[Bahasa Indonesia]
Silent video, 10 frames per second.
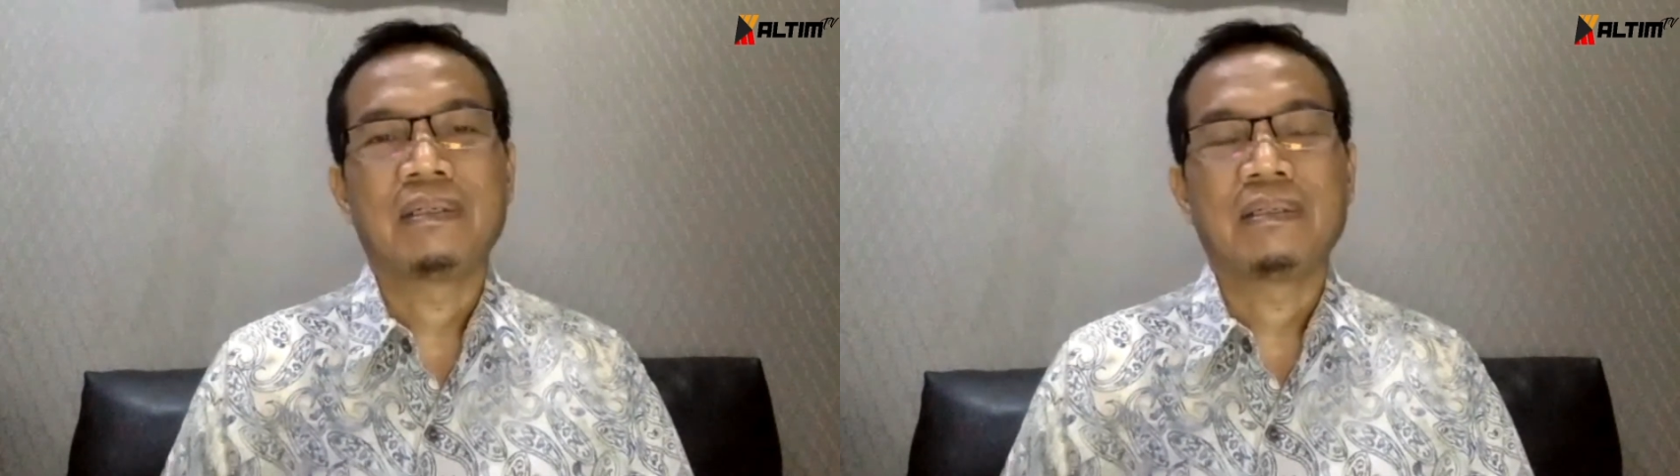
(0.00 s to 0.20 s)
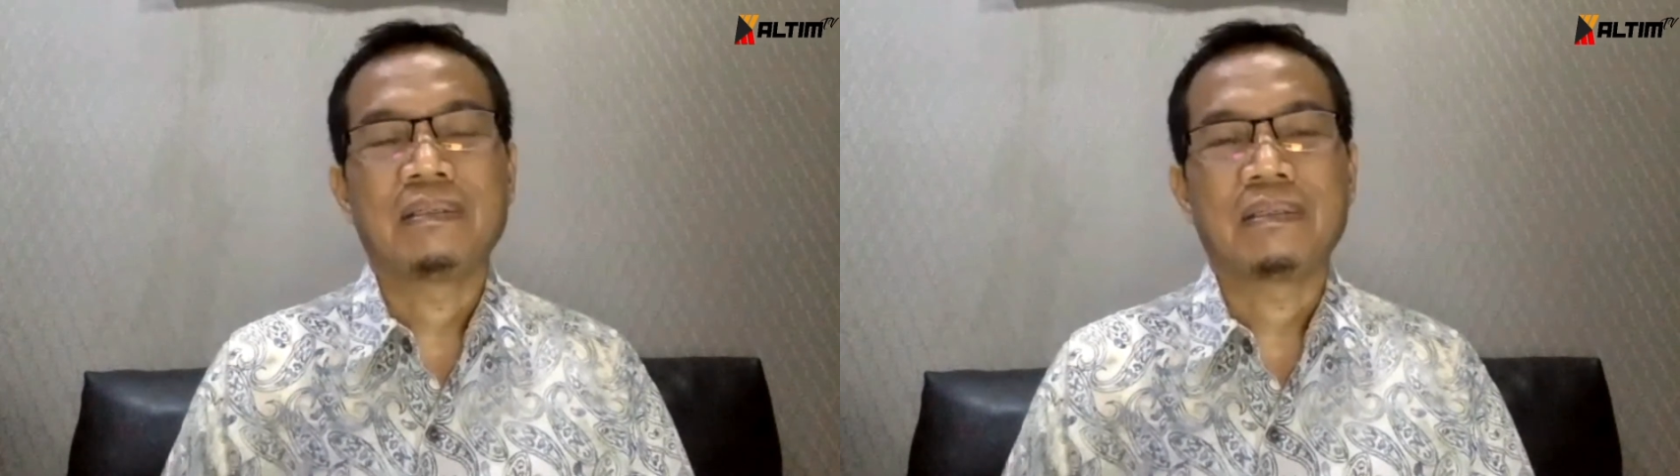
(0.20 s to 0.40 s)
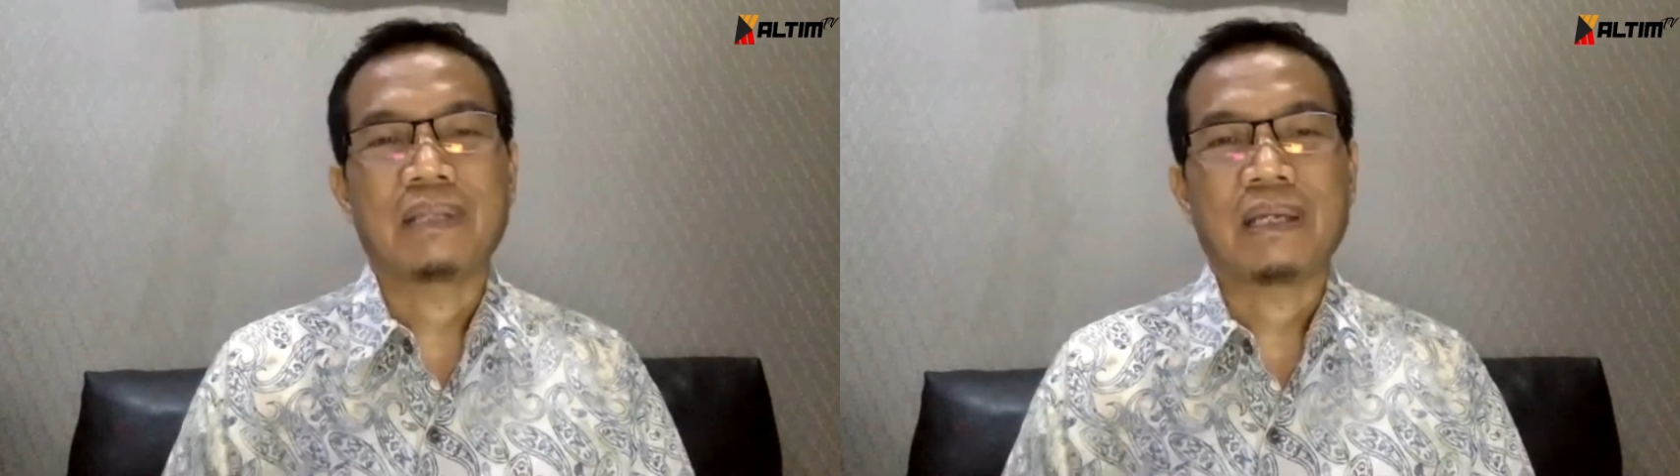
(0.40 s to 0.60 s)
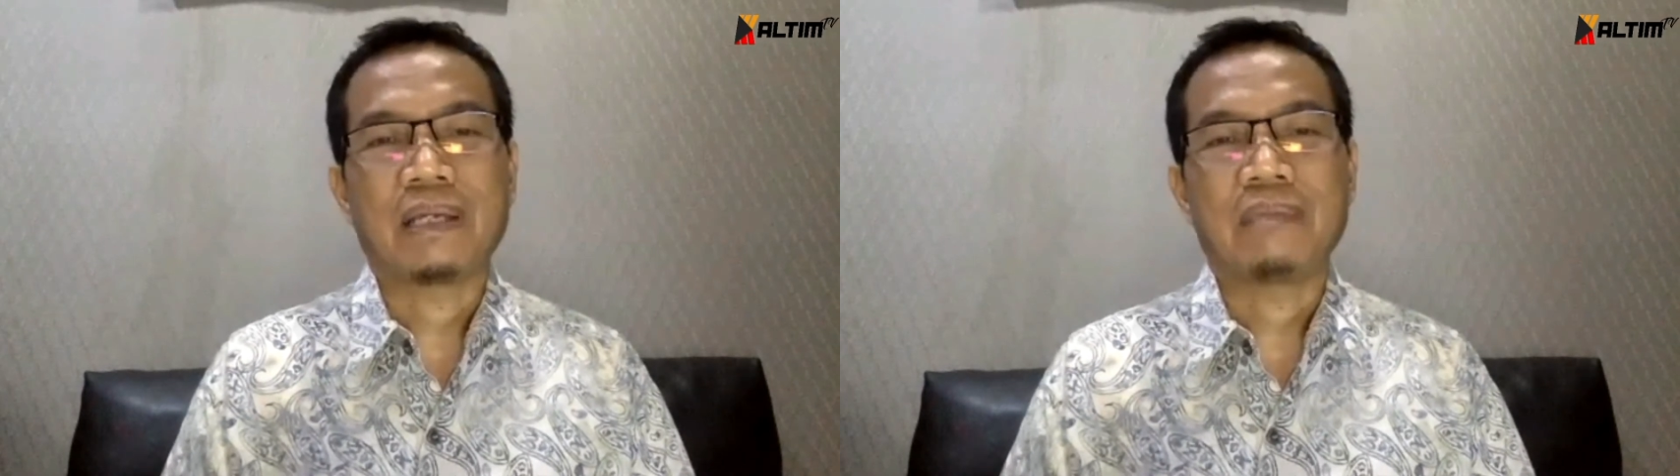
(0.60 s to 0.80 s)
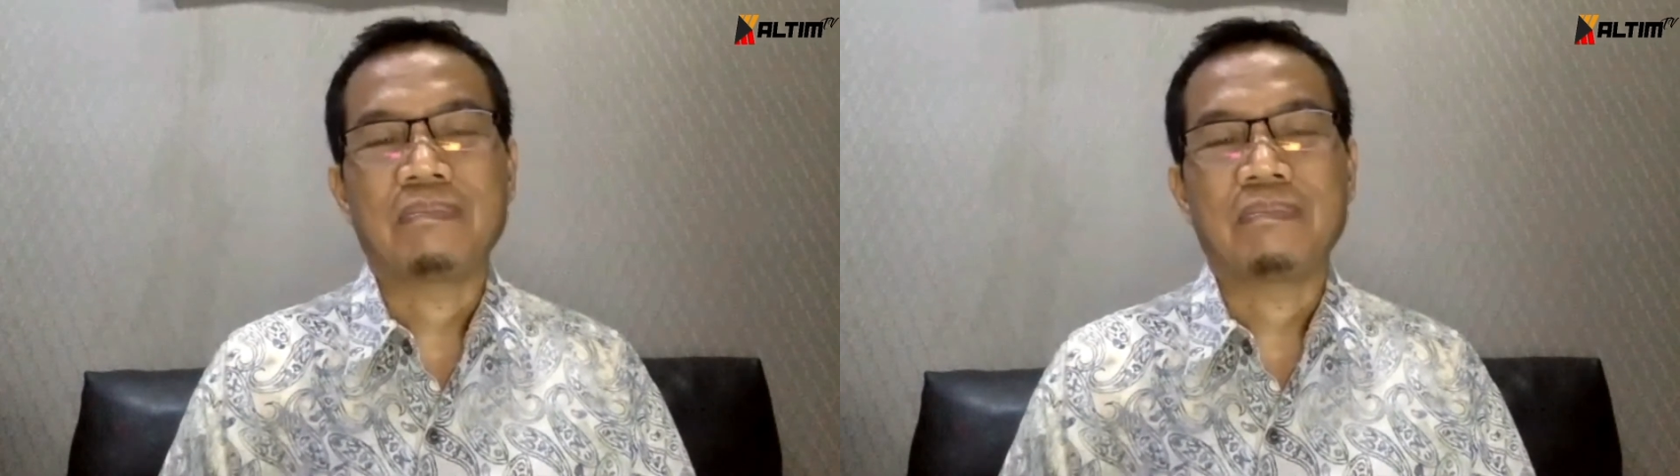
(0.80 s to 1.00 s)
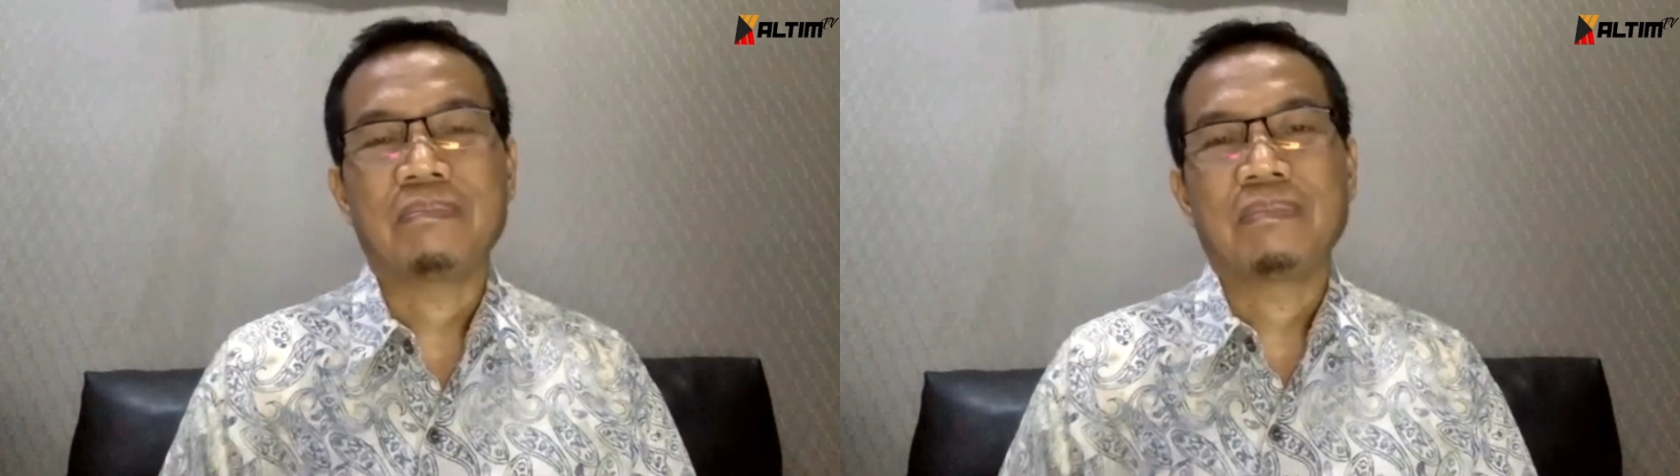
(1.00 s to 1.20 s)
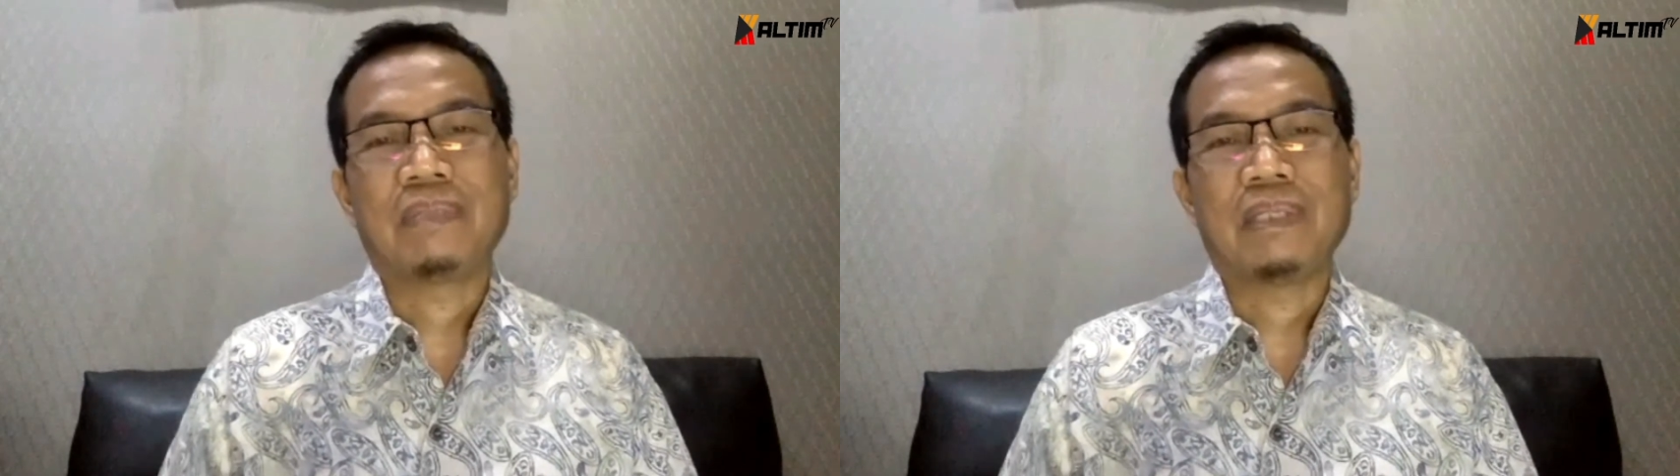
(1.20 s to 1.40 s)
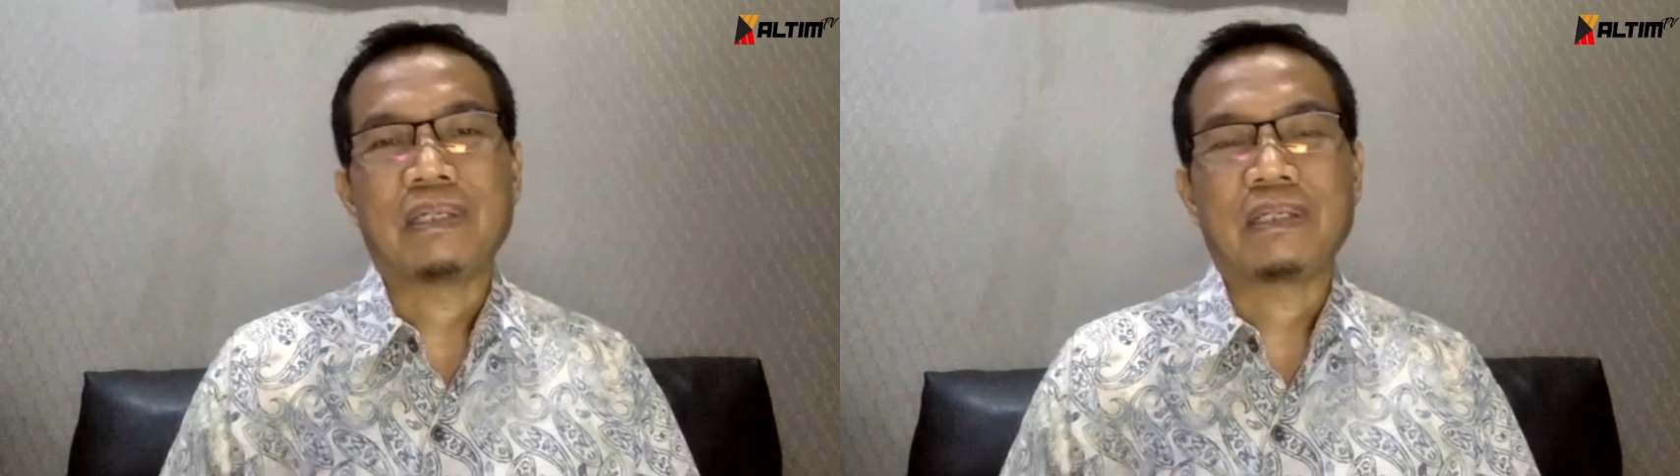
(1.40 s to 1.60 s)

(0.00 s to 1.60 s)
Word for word: selain tingkat